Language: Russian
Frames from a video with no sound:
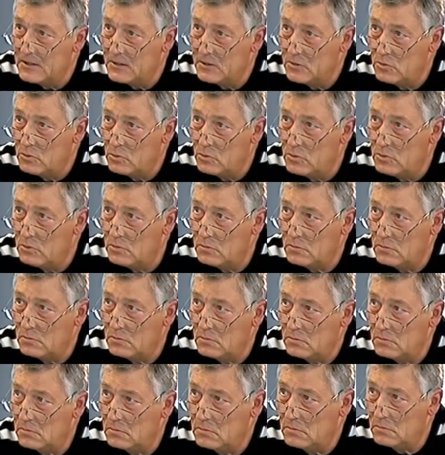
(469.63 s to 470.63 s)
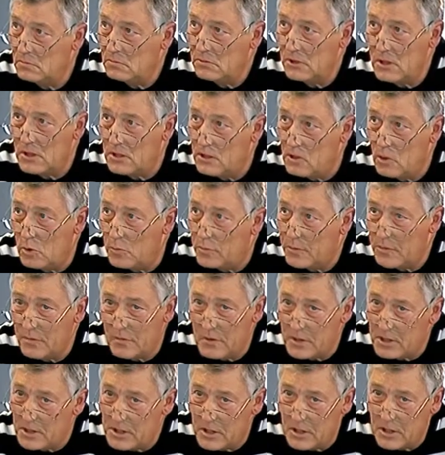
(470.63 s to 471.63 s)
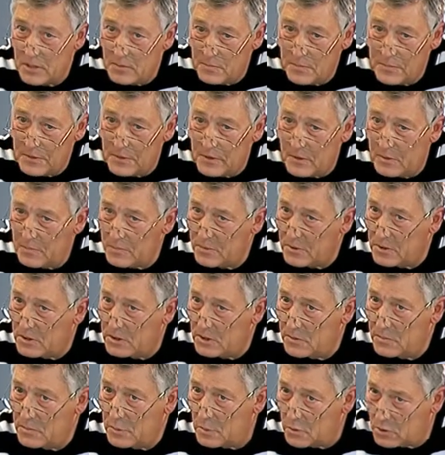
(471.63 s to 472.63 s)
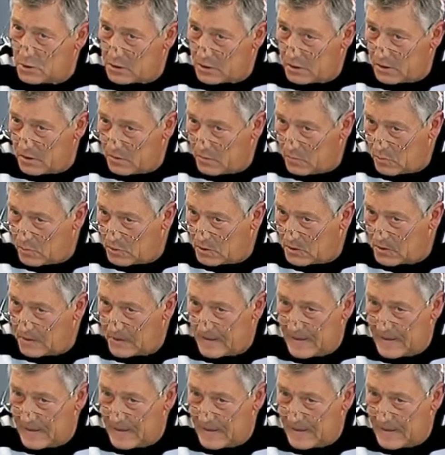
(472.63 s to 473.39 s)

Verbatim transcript: ну, ни одна управляющая компания прожить просто не может